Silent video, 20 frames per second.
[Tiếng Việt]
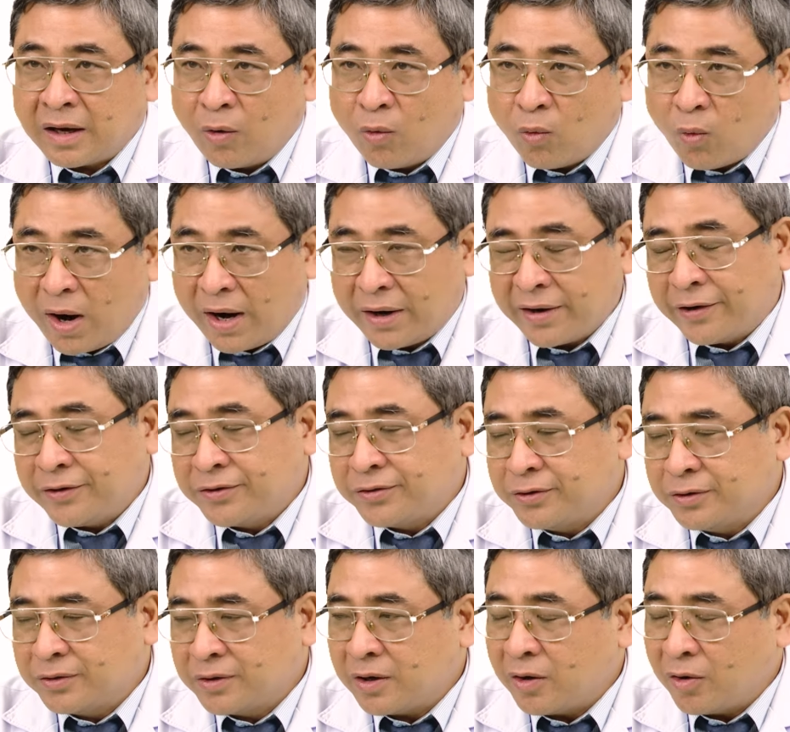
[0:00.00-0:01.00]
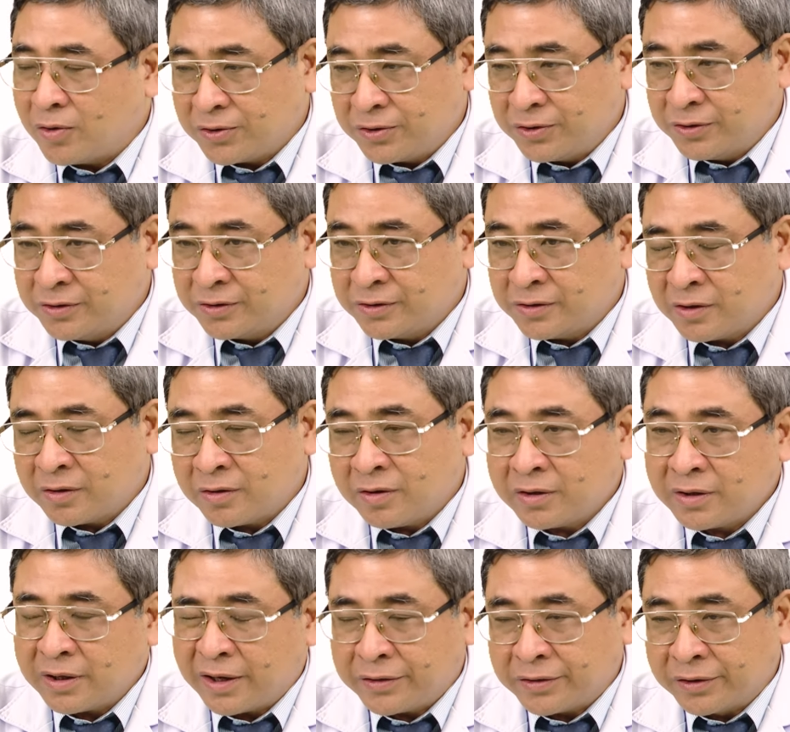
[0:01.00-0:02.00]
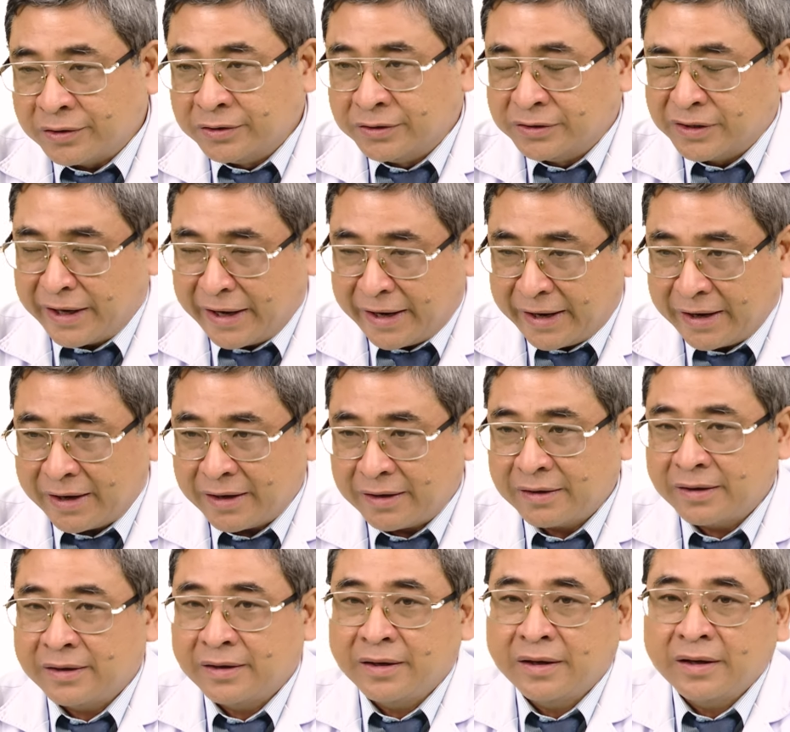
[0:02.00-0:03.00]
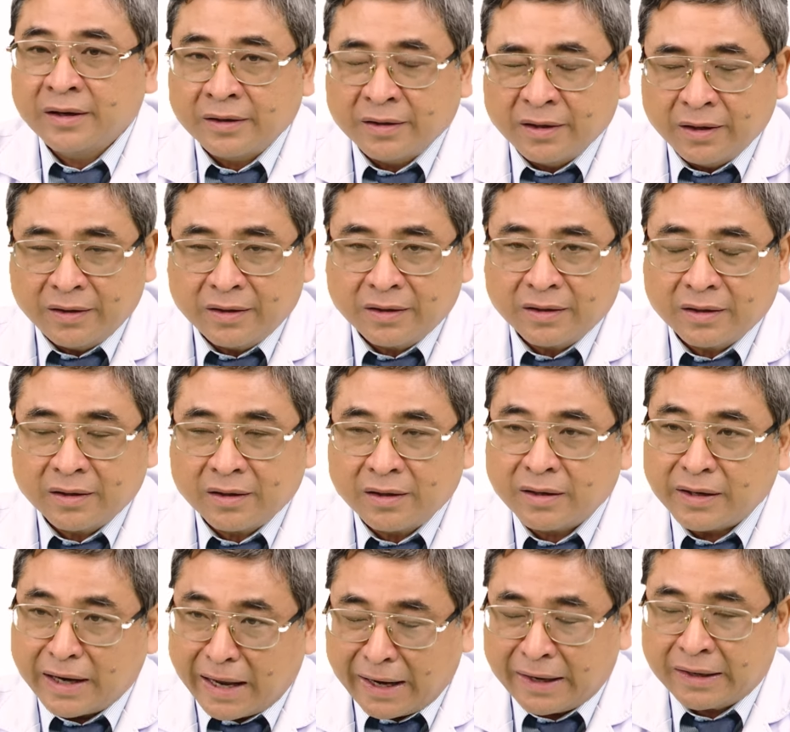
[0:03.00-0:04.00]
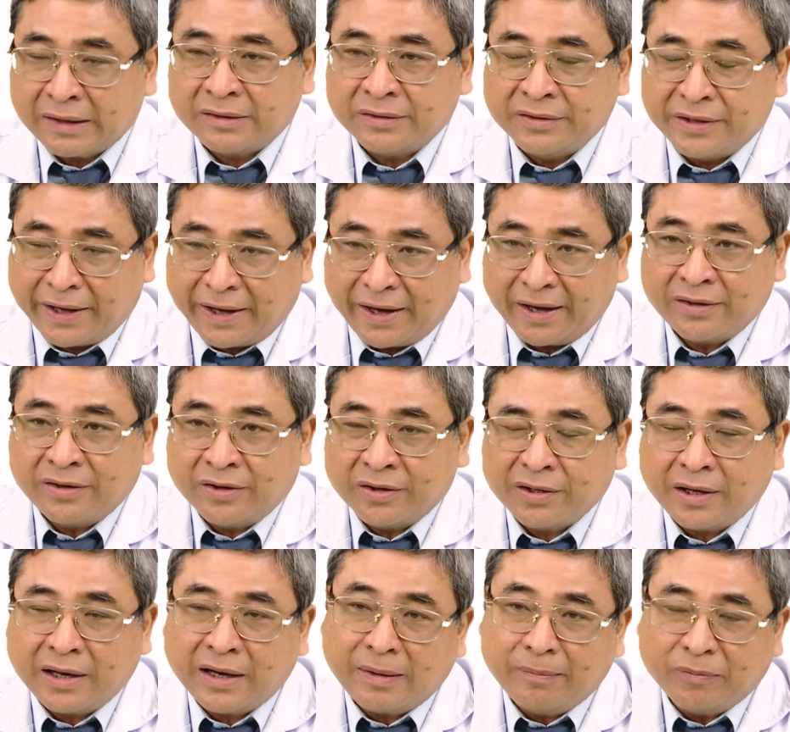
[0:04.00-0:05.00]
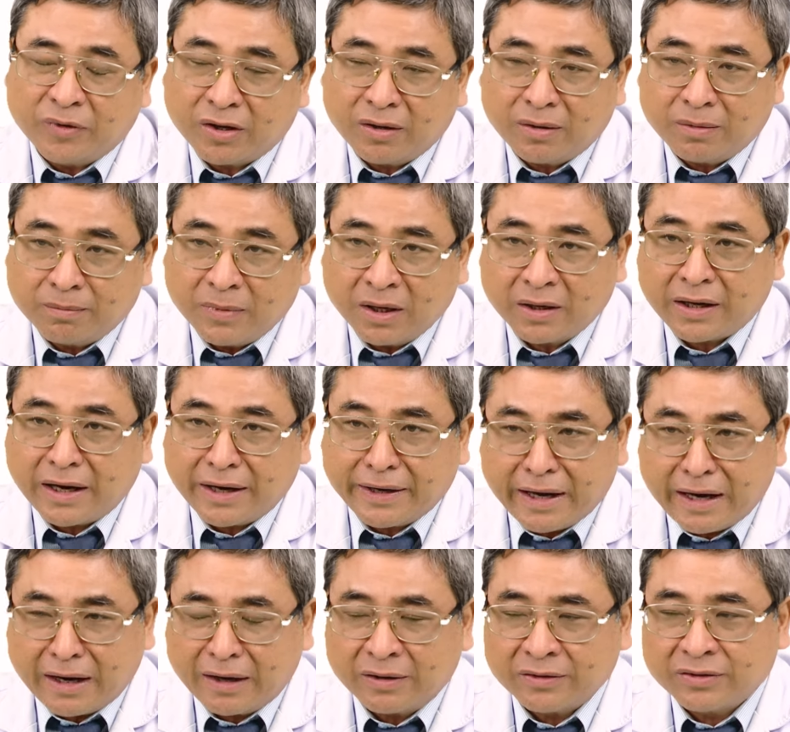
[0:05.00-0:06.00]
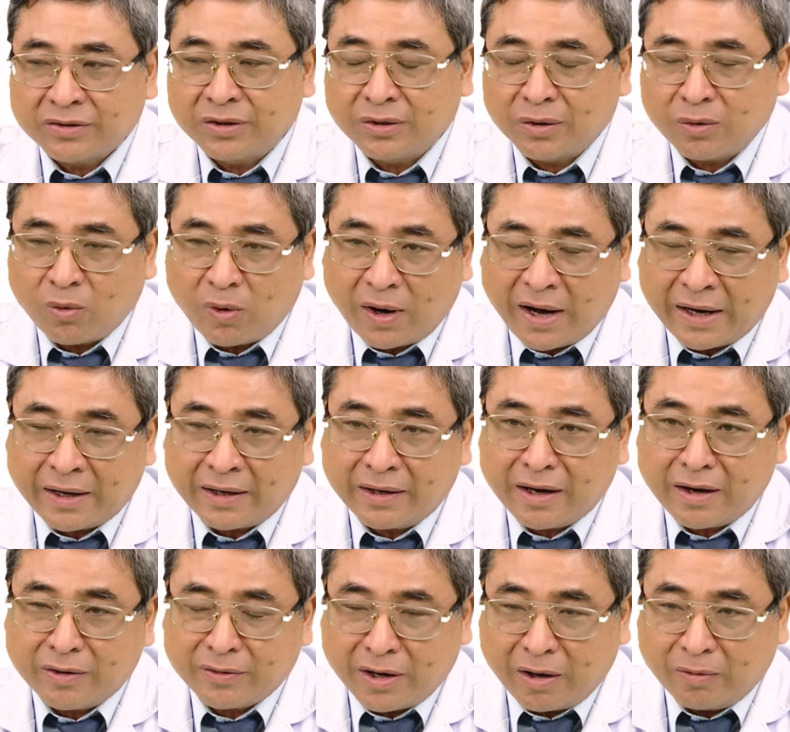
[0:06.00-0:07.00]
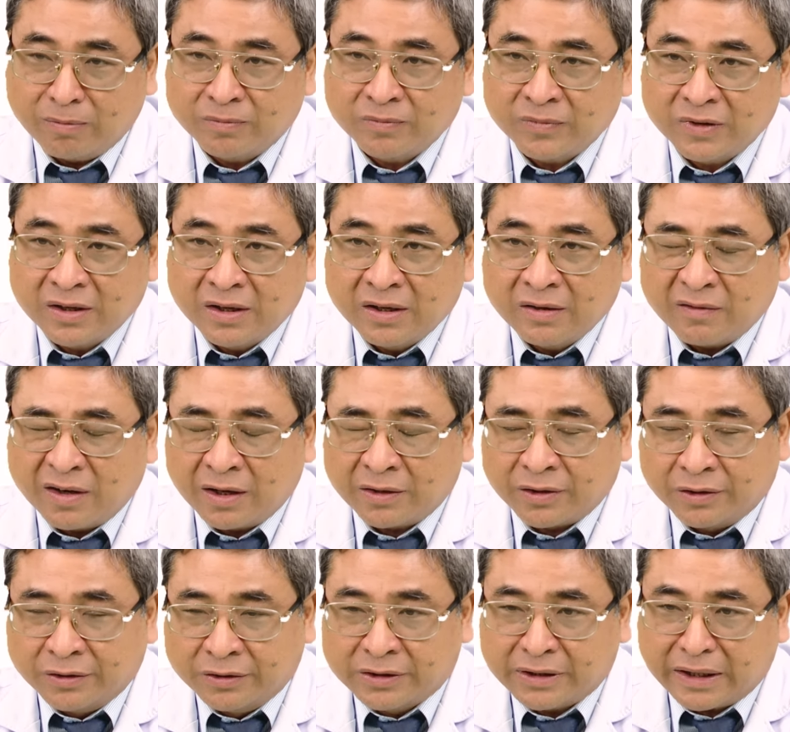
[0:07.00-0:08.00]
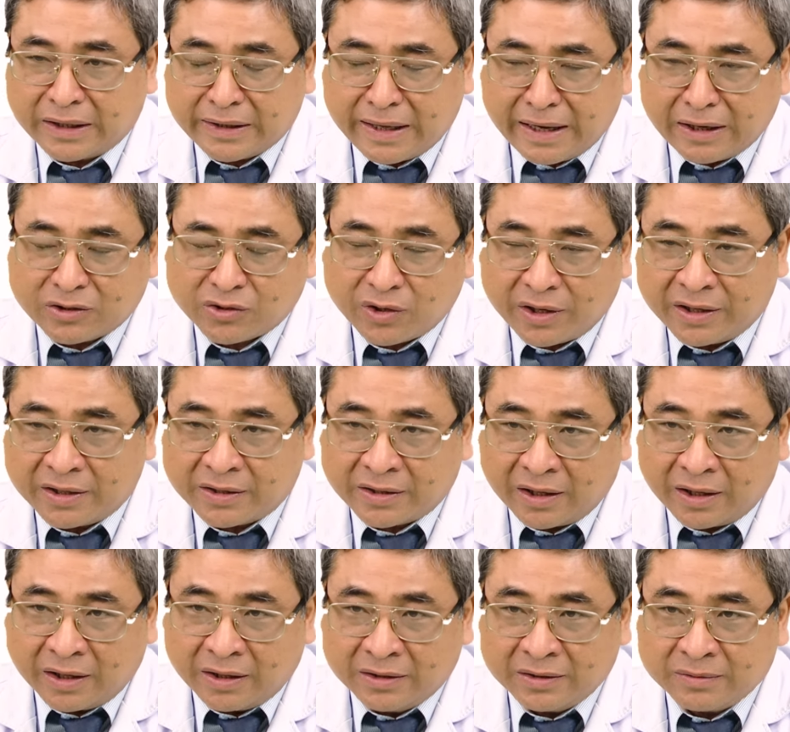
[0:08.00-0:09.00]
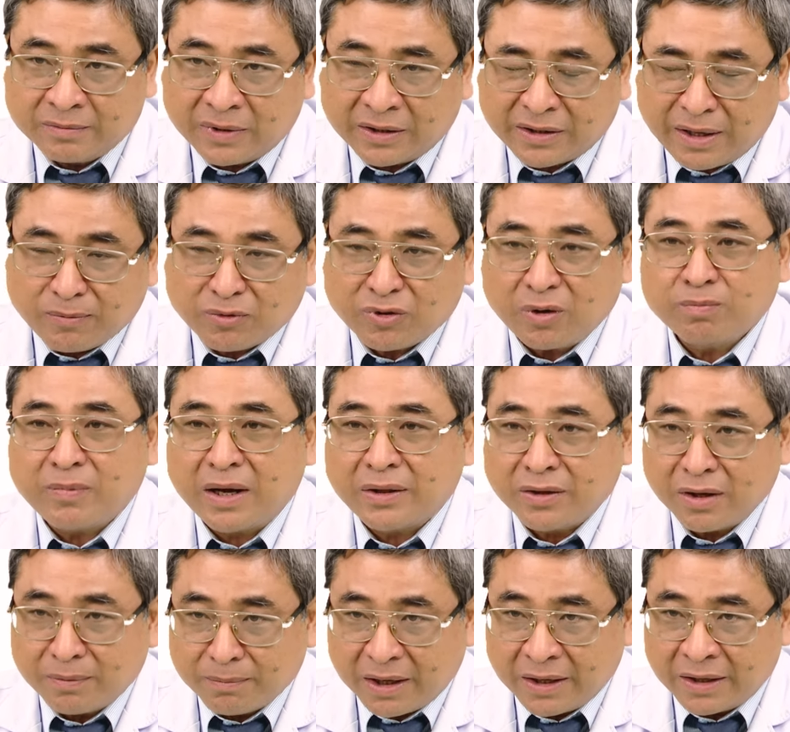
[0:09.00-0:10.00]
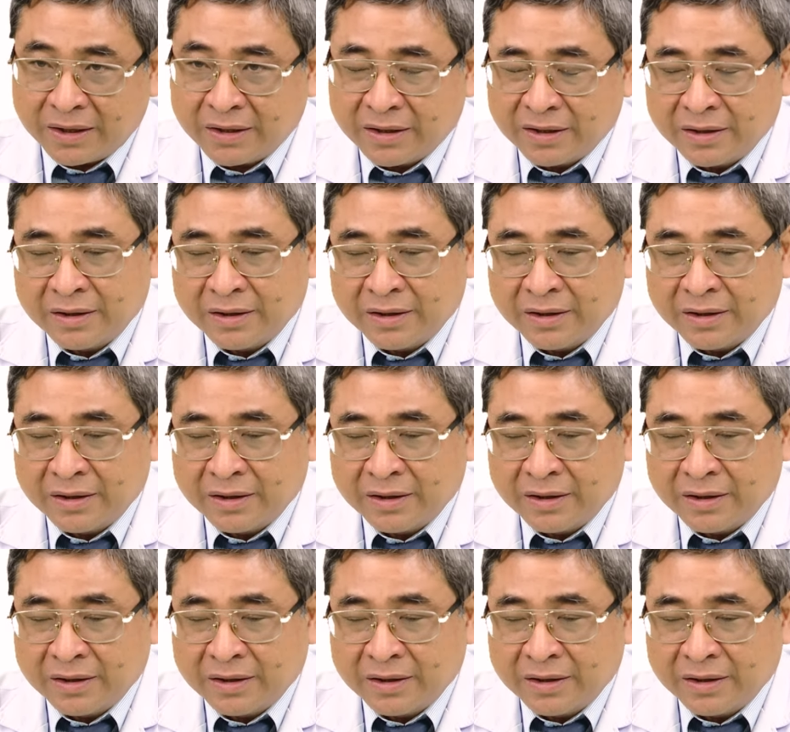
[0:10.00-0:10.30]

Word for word: hậu quả gãy xương do loãng xương nó có thể từ nhẹ đến nặng. Nhẹ thì có thể làm cho mất khả năng sinh hoạt, lao động, tự khả năng xoay trở và chăm sóc bản thân mình.